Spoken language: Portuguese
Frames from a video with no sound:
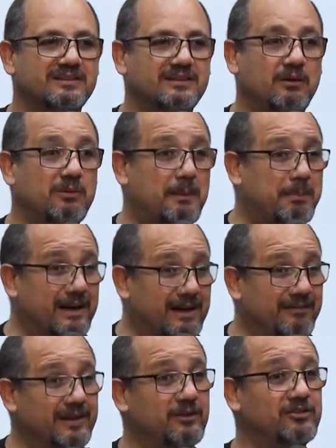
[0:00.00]
Então, a
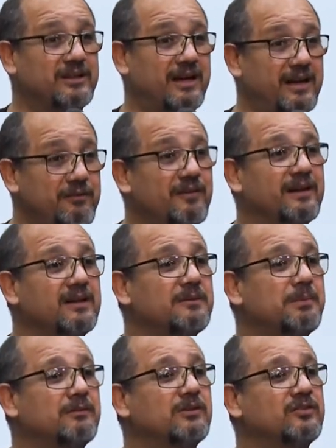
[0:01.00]
palavra que eu estarei falando
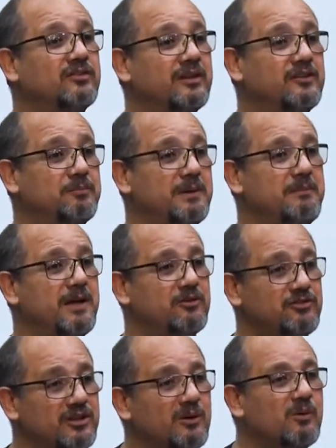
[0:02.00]
para vocês primeiro
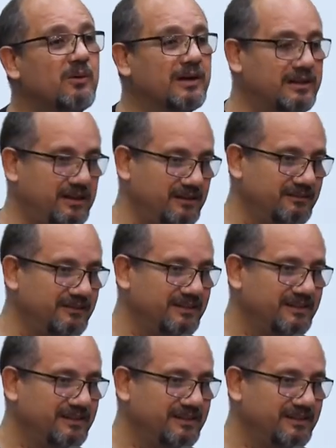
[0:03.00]
chegou aqui.